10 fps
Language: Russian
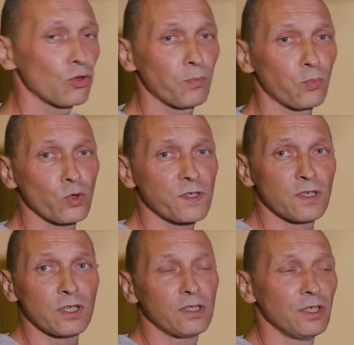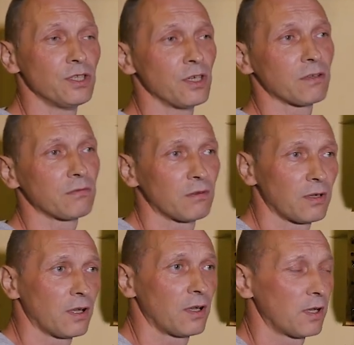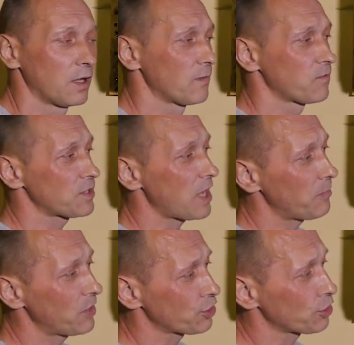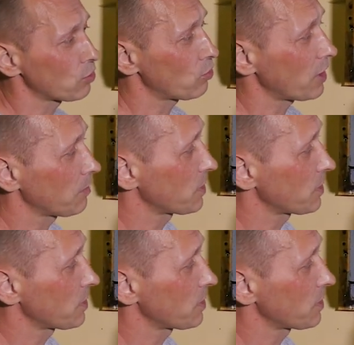ее посередине самое широкое